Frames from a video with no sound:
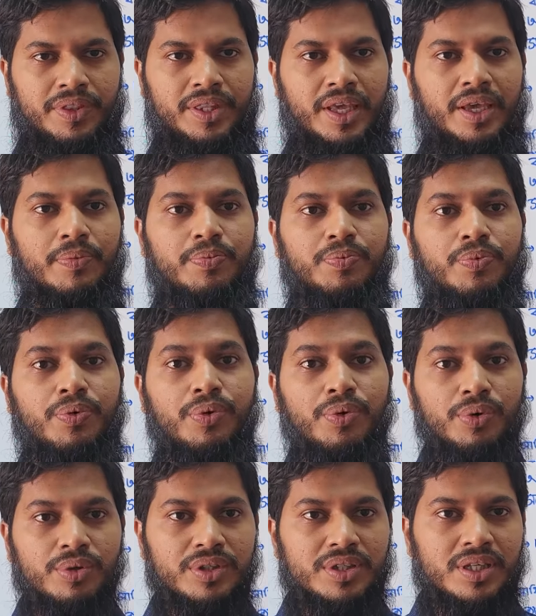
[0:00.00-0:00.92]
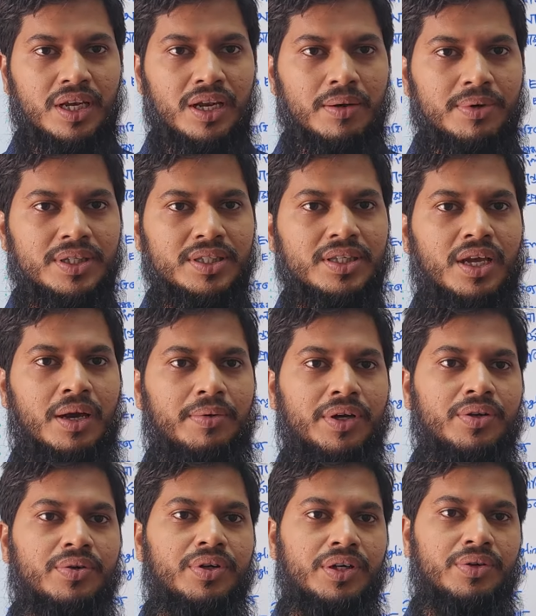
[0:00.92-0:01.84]
এই ফুল সিলেবাস
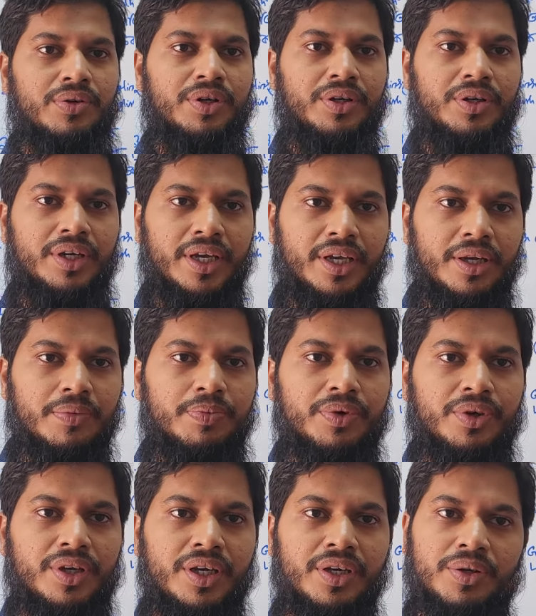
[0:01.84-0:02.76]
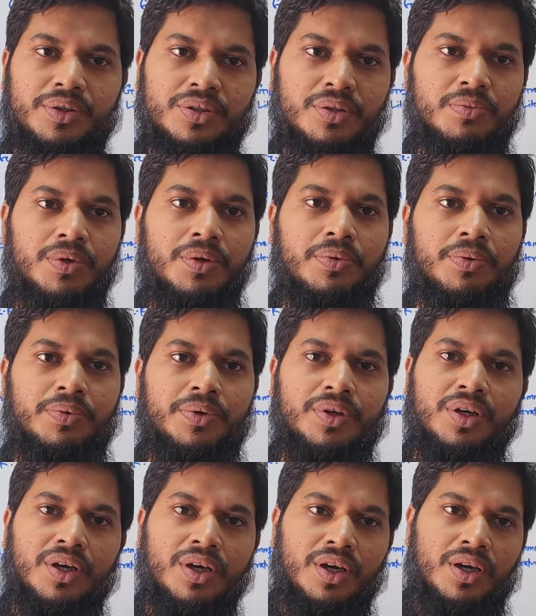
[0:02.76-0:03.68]
কাভার করা অনেকের পক্ষে অসম্ভব এবং
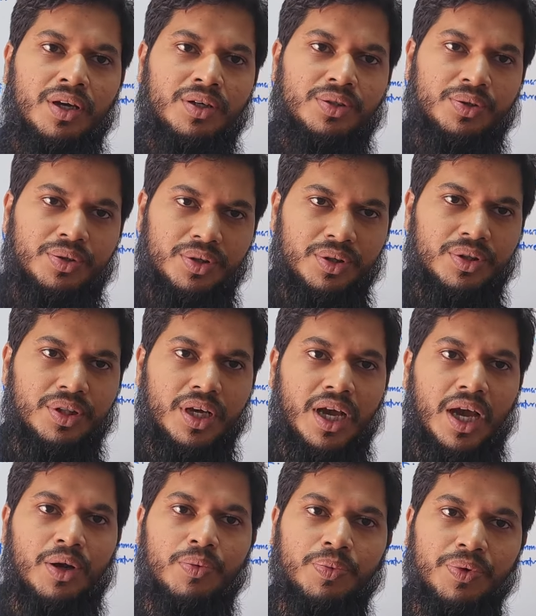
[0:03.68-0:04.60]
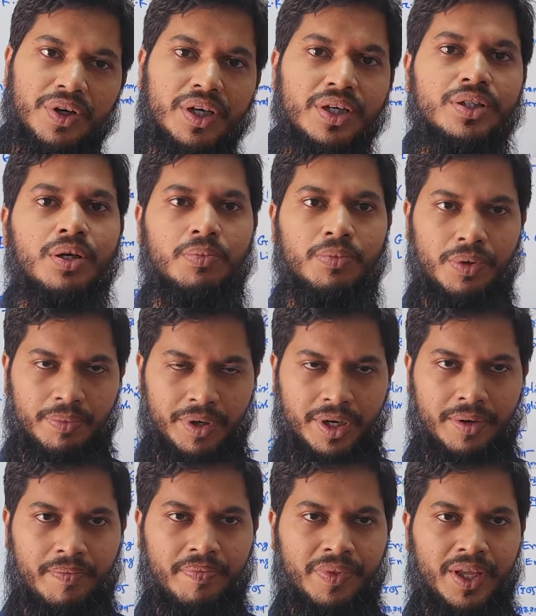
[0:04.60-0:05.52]
সত্যি কথা কারো পক্ষেই সম্ভব
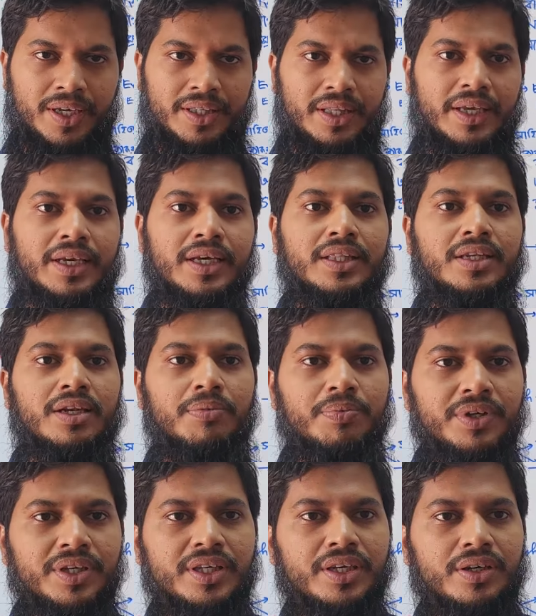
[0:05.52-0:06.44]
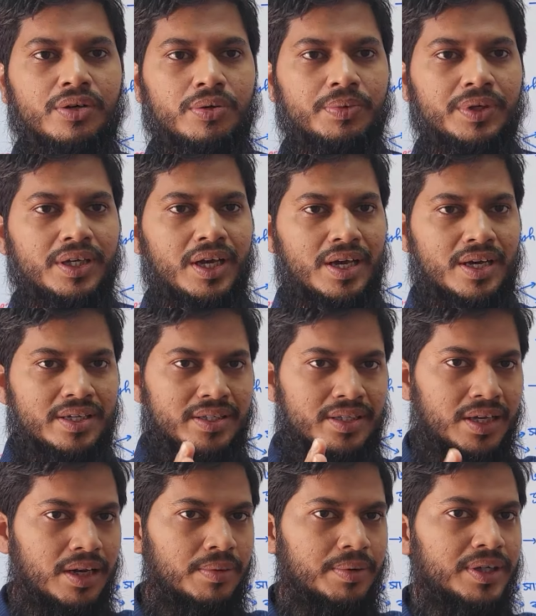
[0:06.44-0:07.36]
না এই ক্ষেত্রে আপনি কি করবেন
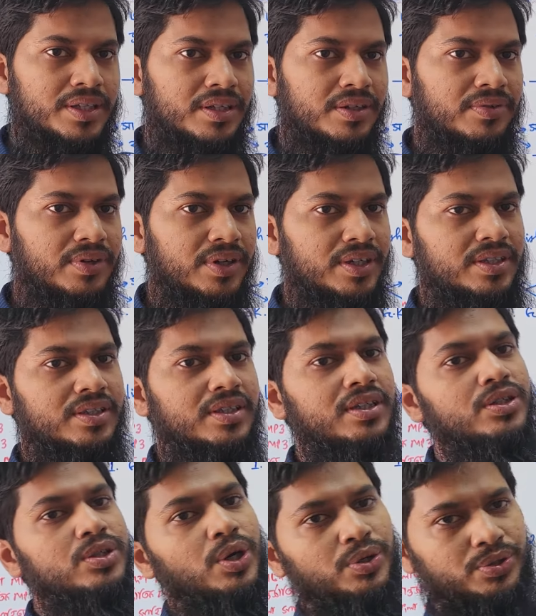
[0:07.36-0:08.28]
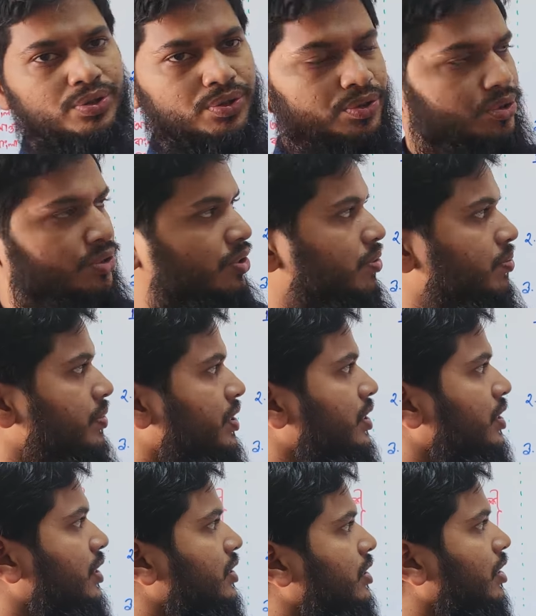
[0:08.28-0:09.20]
সিলেবাসটা ফার্স্টেই শর্ট করতে হবে
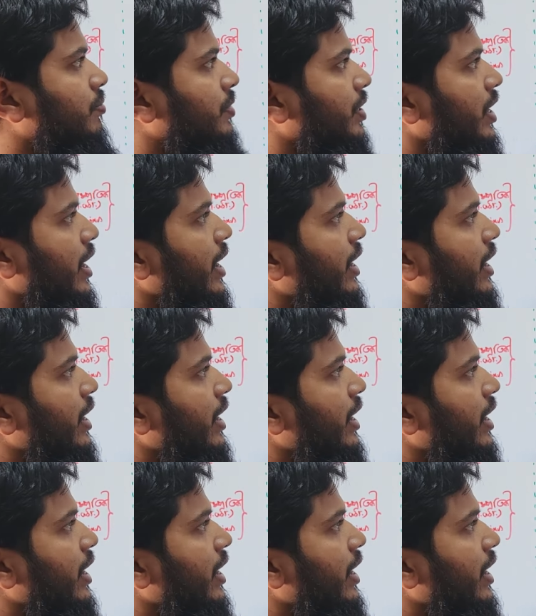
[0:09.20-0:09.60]
তার মানে